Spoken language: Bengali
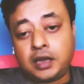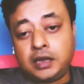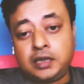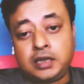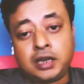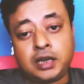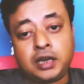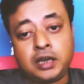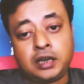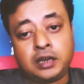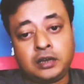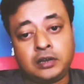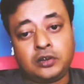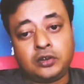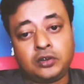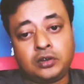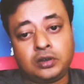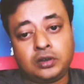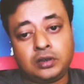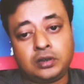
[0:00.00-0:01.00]
এই যে
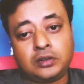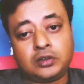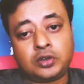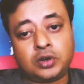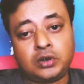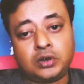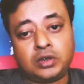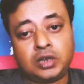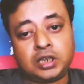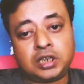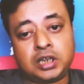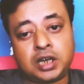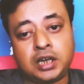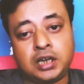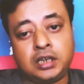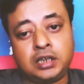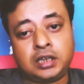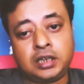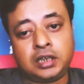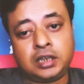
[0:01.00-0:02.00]

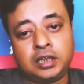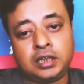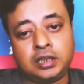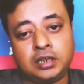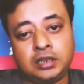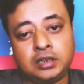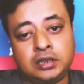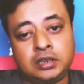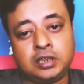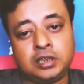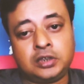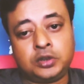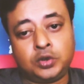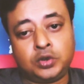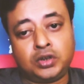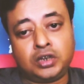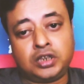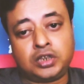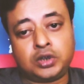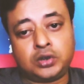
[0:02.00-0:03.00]
সন্দেশকালীতে যে
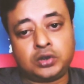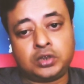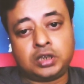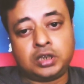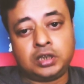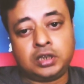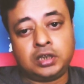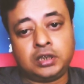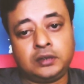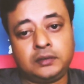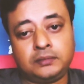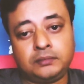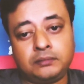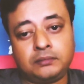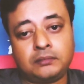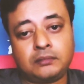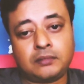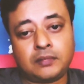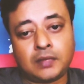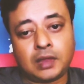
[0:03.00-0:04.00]
জঙ্গি সংস্কৃতি
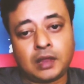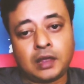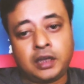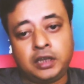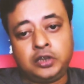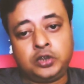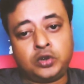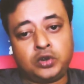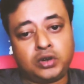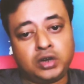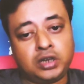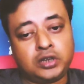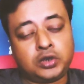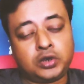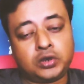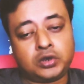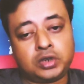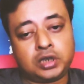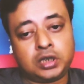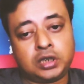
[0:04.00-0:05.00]
এই জঙ্গি
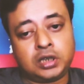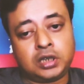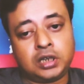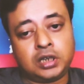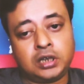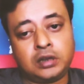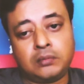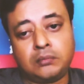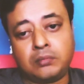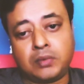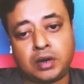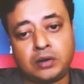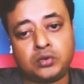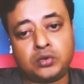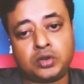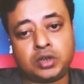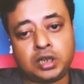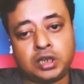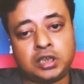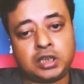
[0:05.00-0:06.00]
সংস্কৃতি
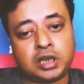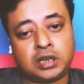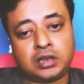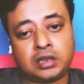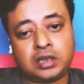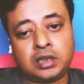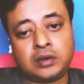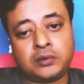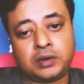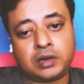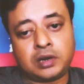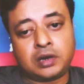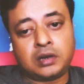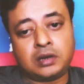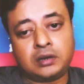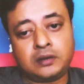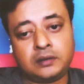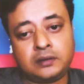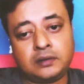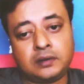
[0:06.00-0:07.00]
মানুষকে জানতে দেবে না
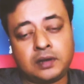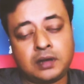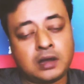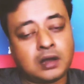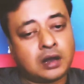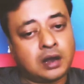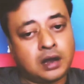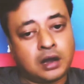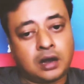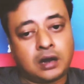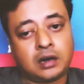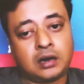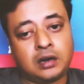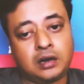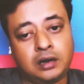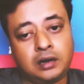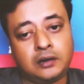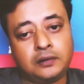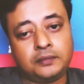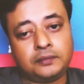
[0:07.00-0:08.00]
আর
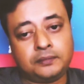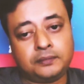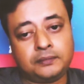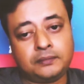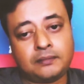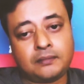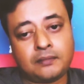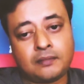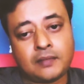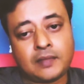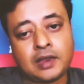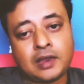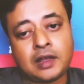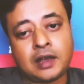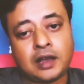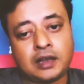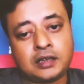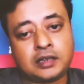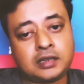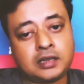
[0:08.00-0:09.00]

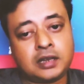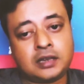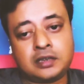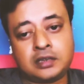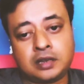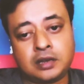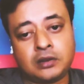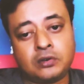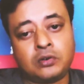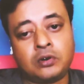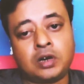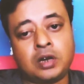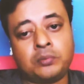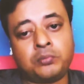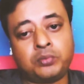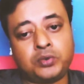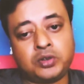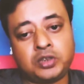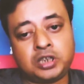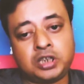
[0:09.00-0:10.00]
আস্তে আস্তে গোটা
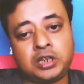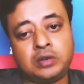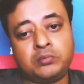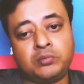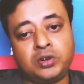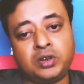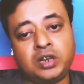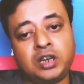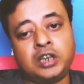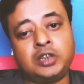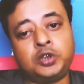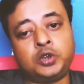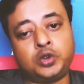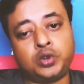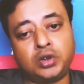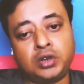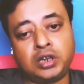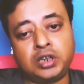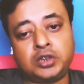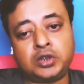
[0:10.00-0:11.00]
পশ্চিমবঙ্গে এই
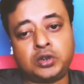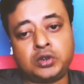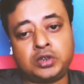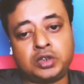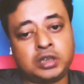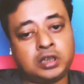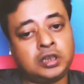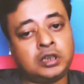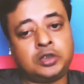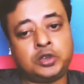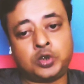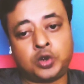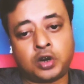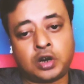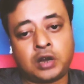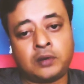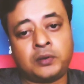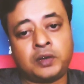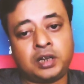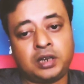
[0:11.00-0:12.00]
জঙ্গি সংস্কৃতি
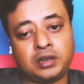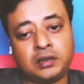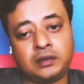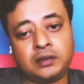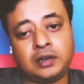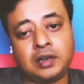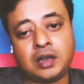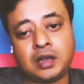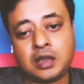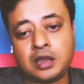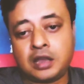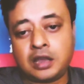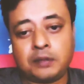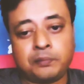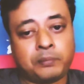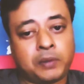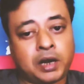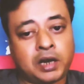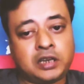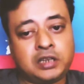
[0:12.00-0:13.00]
ছড়াবে
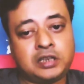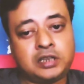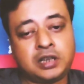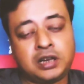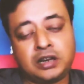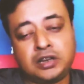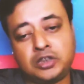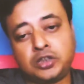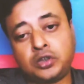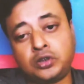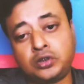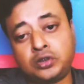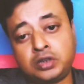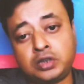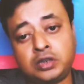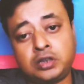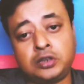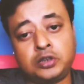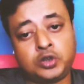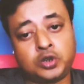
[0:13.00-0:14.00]
পাকিস্তানের
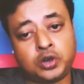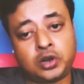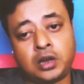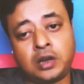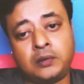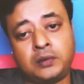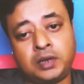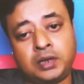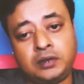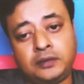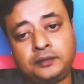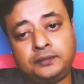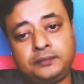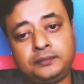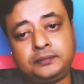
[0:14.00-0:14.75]
সংস্কৃতি ছড়াবে